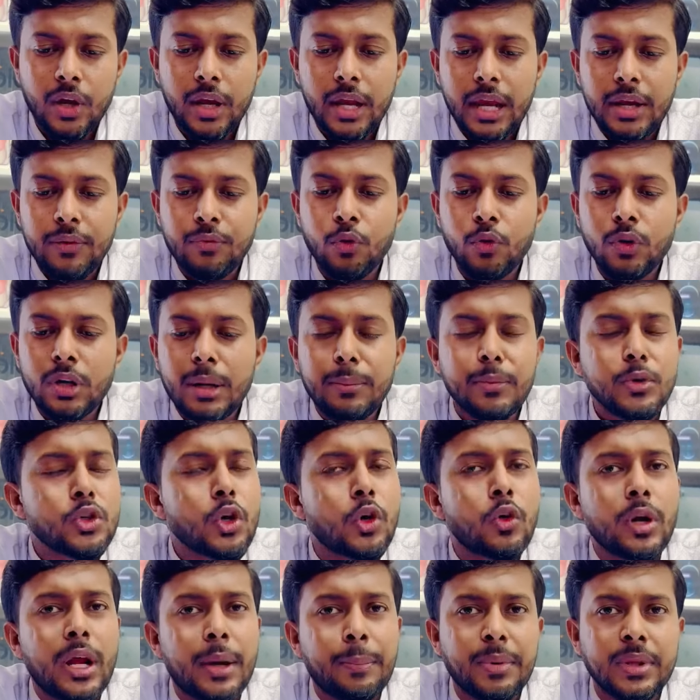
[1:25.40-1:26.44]
এই ফোনটা আমি
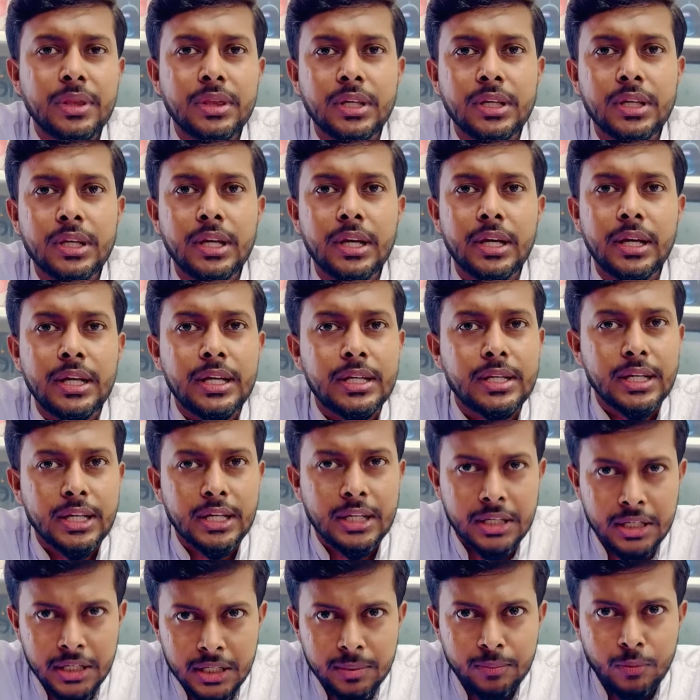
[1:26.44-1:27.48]
যখন অ্যাপেল থেকে ইনটেক
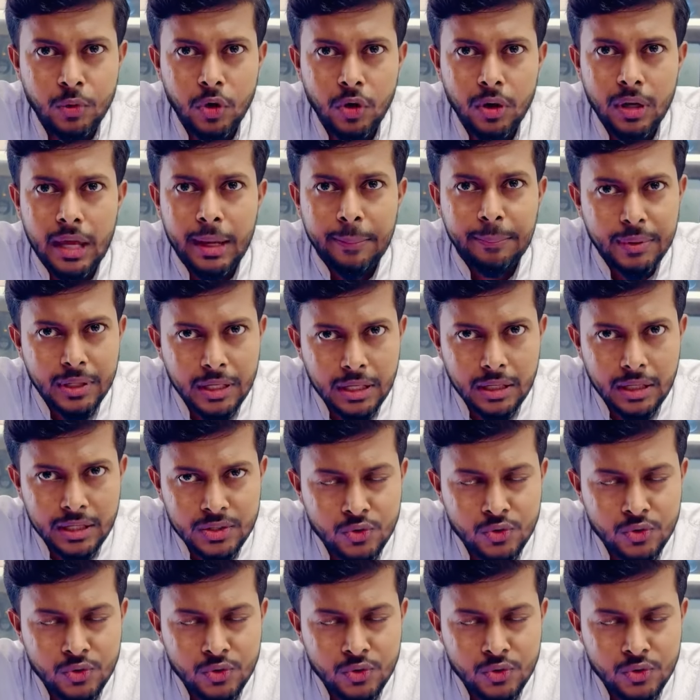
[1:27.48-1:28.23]
কিনবো অ্যাপেল